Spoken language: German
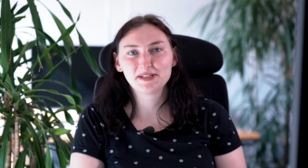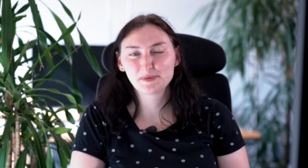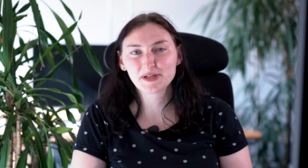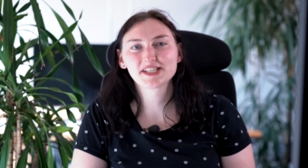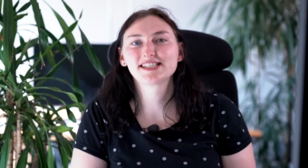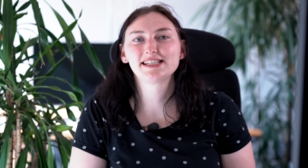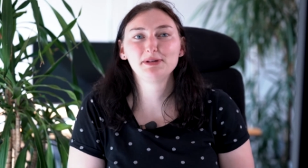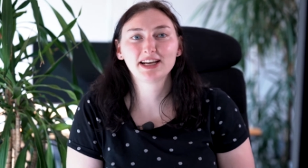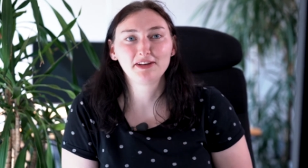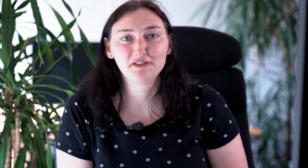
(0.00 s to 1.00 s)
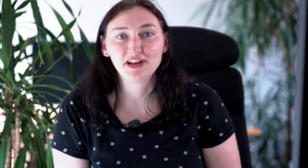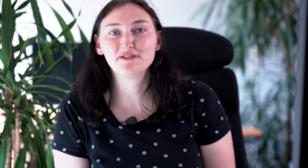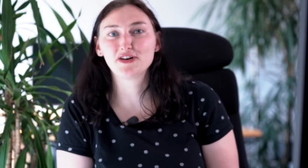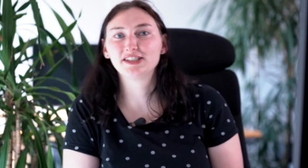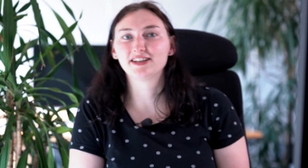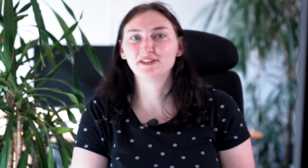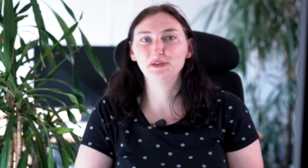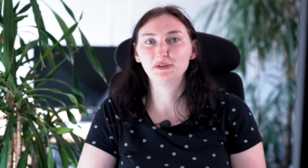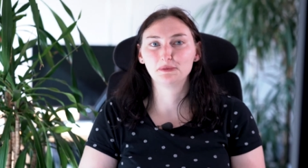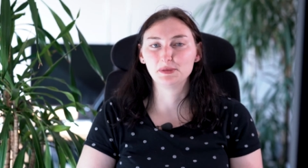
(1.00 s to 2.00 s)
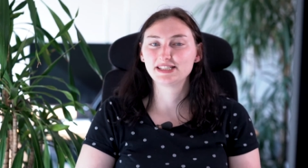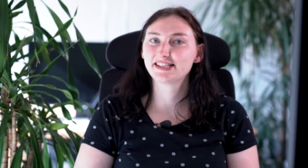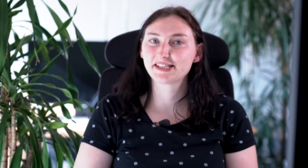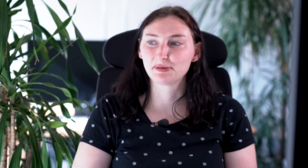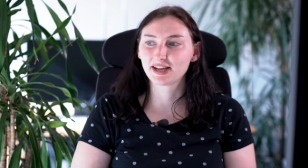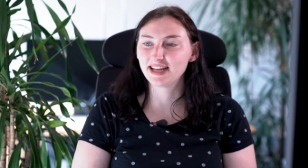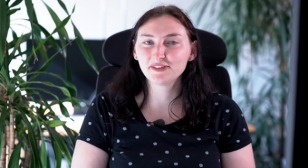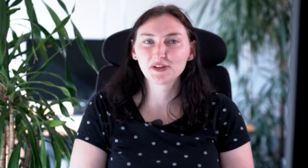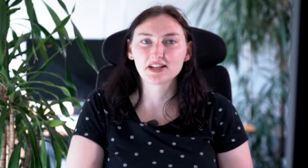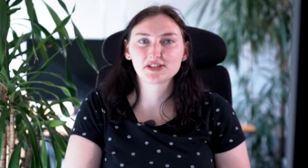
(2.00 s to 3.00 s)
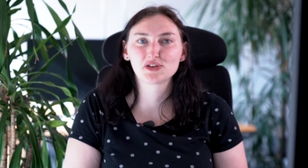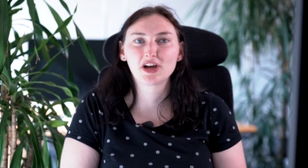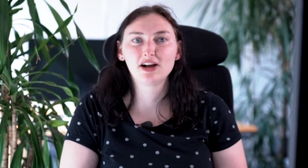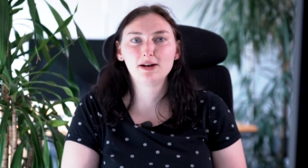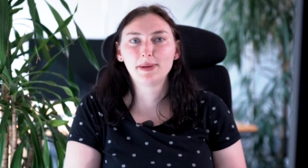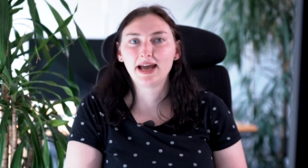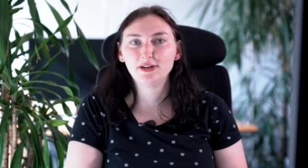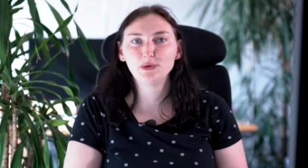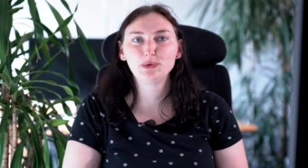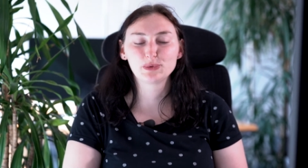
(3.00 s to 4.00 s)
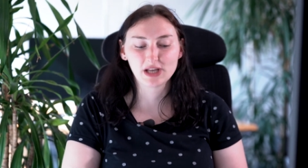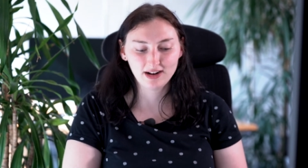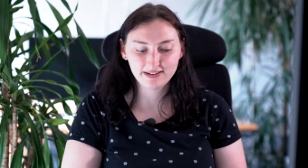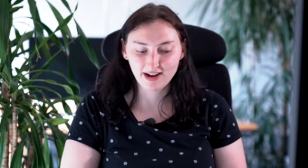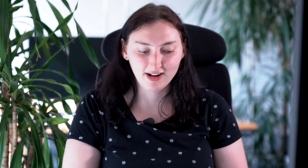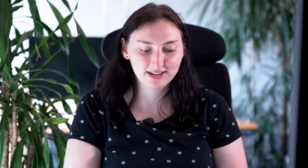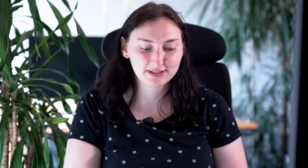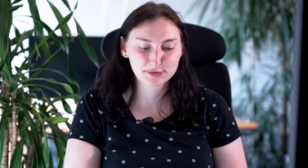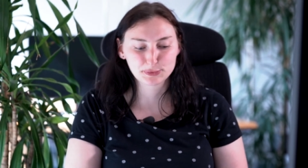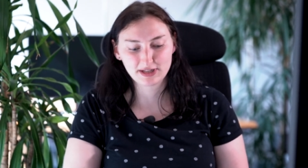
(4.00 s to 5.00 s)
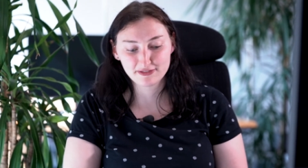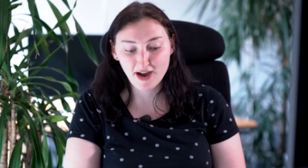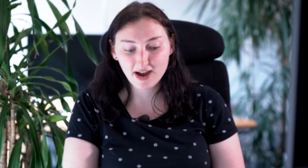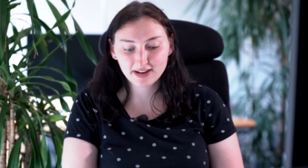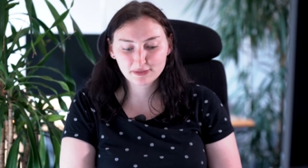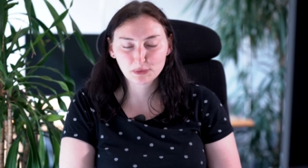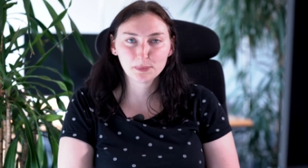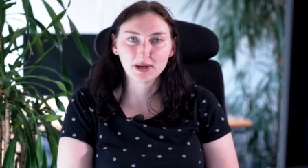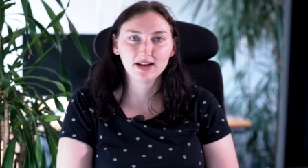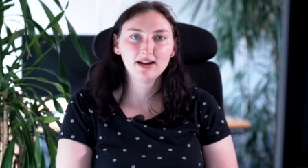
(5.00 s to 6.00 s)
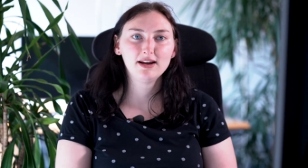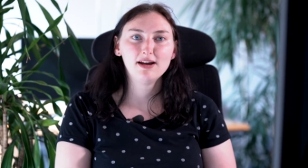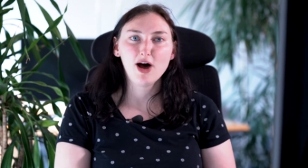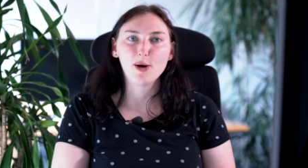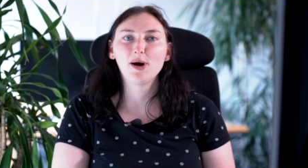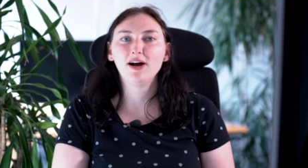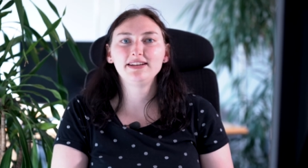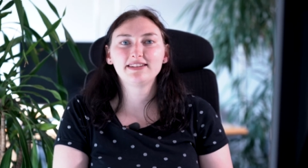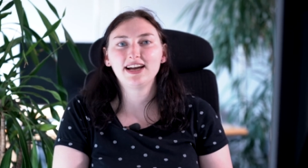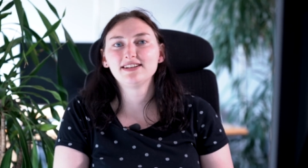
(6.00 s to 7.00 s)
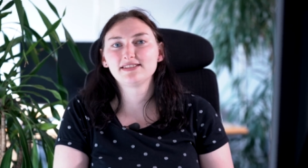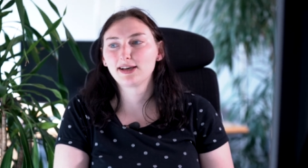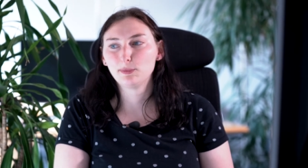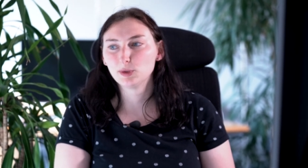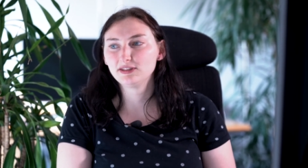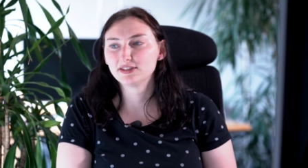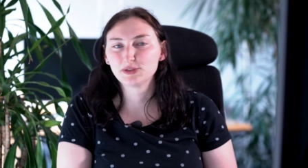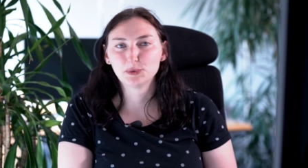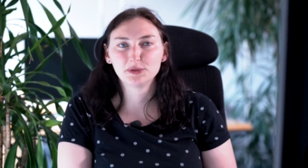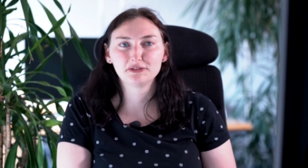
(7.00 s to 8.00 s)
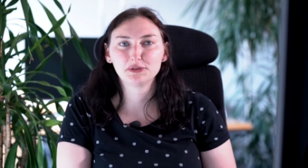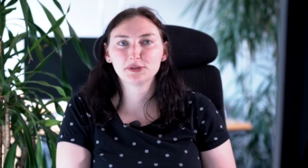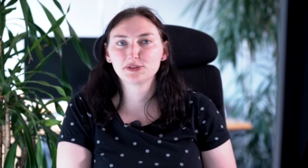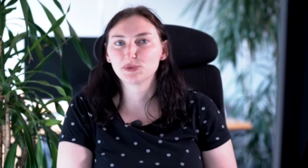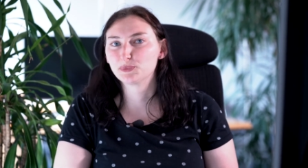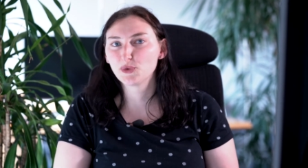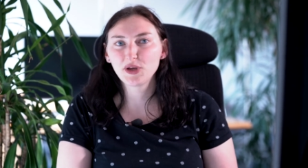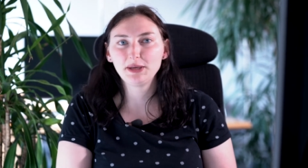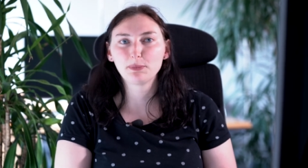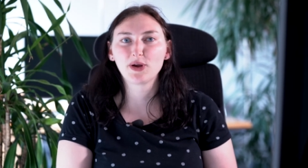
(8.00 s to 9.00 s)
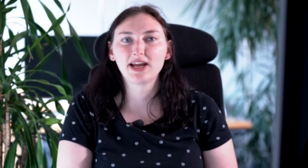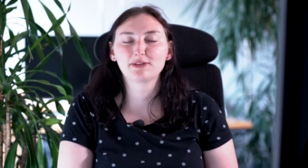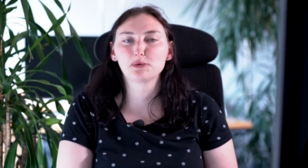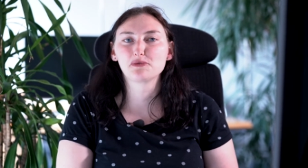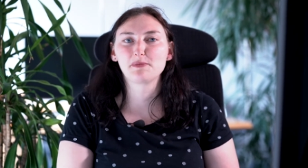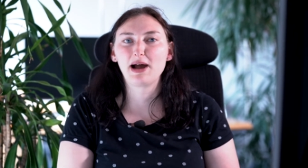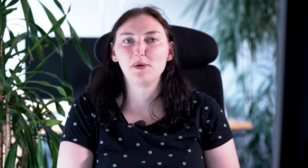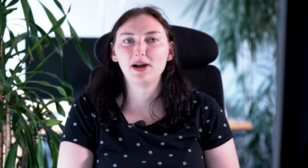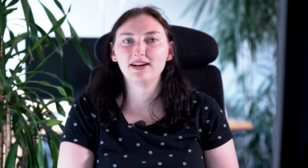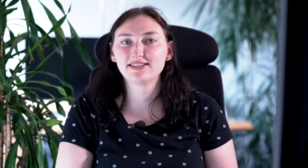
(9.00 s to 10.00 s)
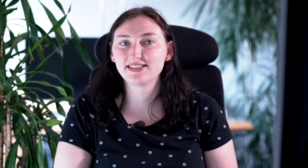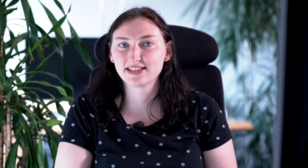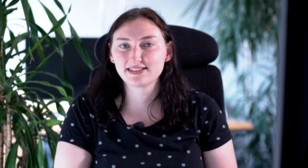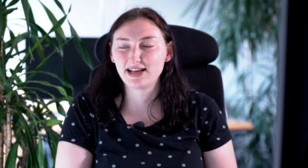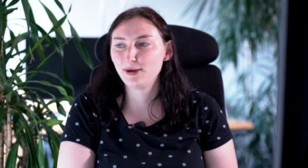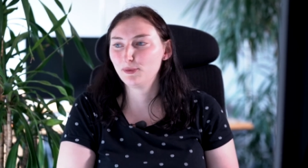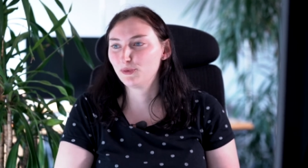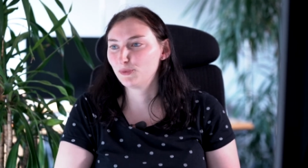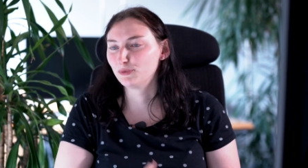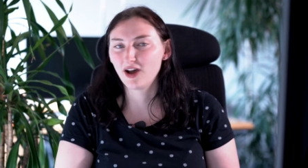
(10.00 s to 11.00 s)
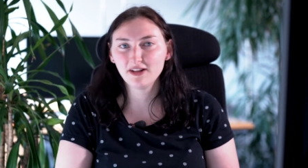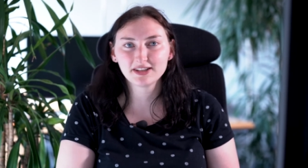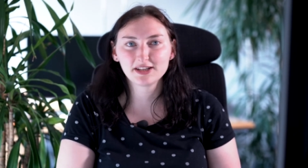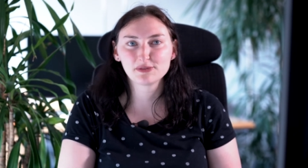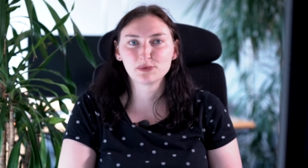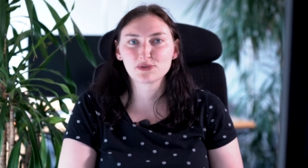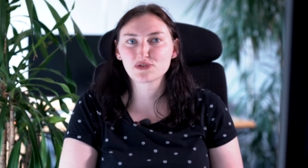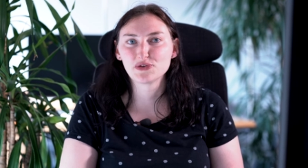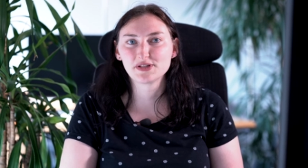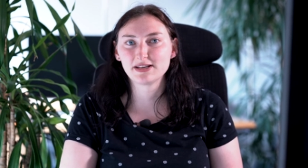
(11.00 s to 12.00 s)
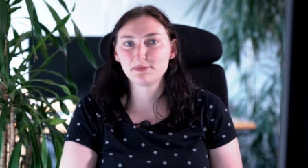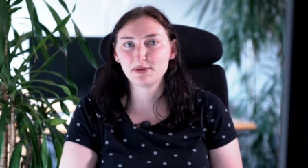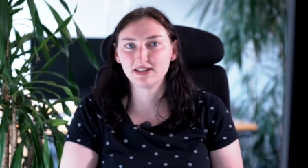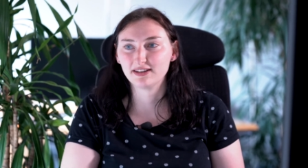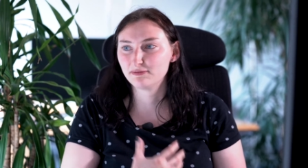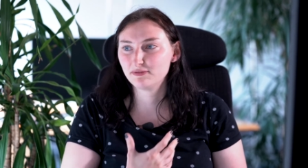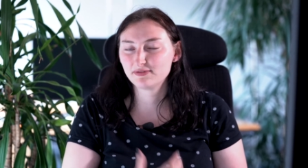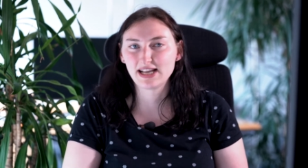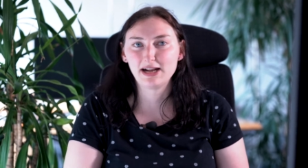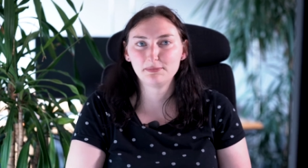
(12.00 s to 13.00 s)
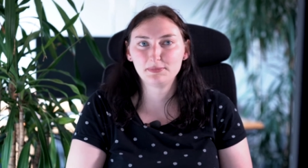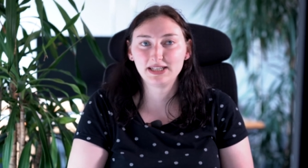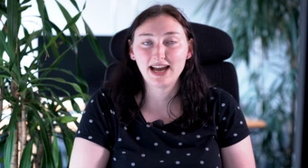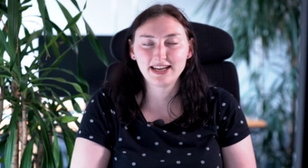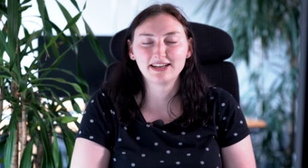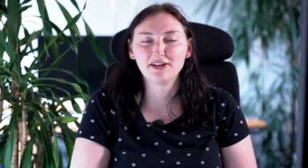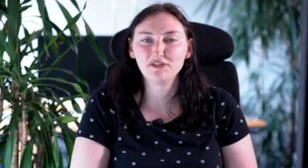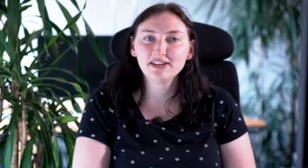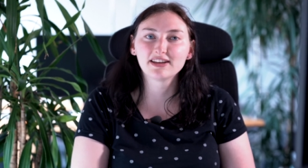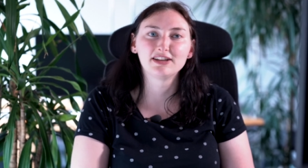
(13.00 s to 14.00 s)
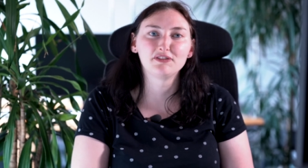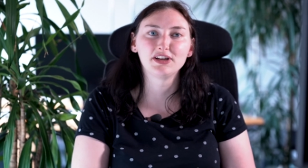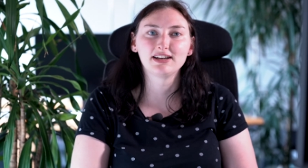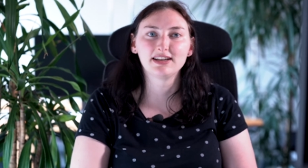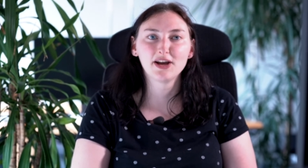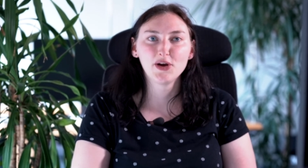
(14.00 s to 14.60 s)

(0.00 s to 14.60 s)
bei Switch eine ziemliche Vielfalt an Leuten. Wir sind ziemlich international, wir haben Leute aus allen Alters- und Erfahrungsgruppen, aber alle teilen sich eine Motivation dafür, um neue Projekte aufzubauen, sich selber und andere zu unterstützen bei der, bei der eigenen Weiterentwicklung